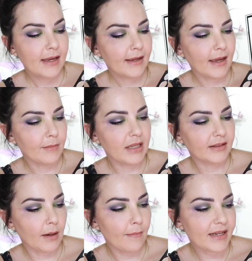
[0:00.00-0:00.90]
que
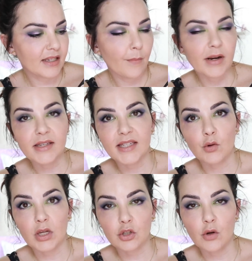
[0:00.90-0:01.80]
mientras más se prensa
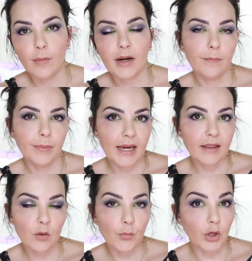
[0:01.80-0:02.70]
una sombra
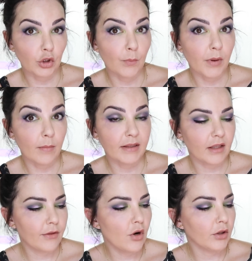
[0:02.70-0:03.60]
pierde un poquito en pigmentación,